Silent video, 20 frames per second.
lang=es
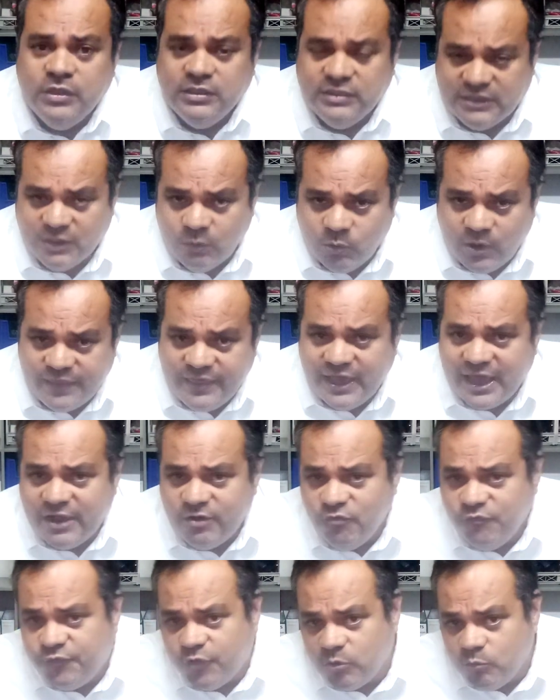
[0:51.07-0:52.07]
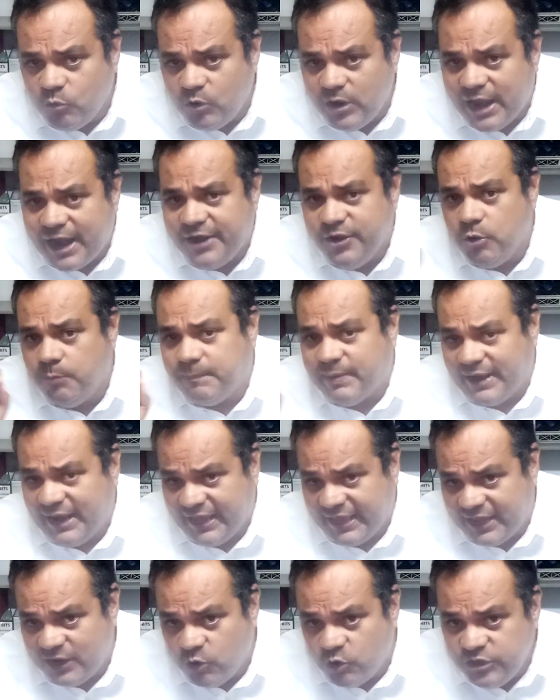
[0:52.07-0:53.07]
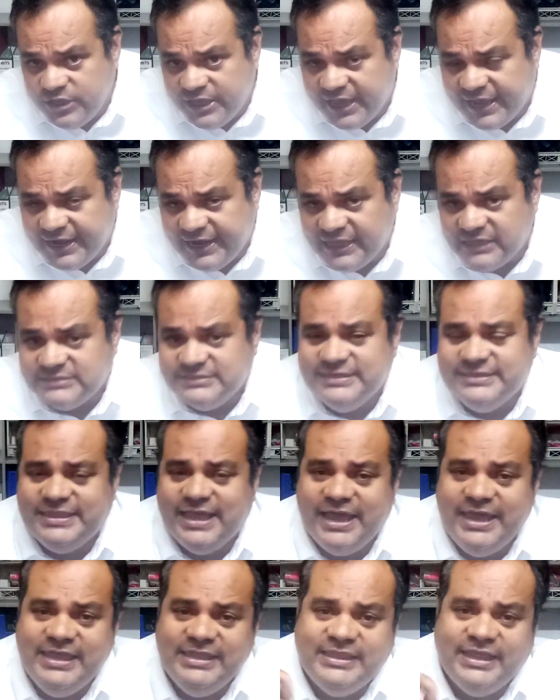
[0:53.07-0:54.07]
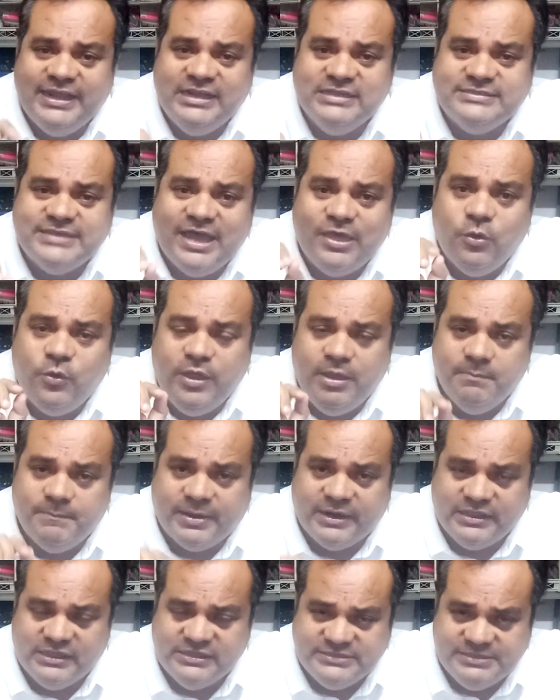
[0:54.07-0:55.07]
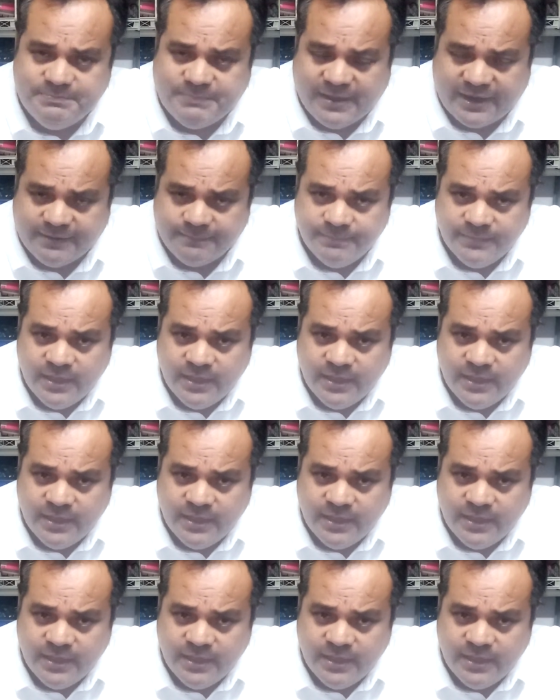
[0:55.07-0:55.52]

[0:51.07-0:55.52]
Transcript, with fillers: te voy a dejar un formulario para que lo llenes si estás interesado en participar.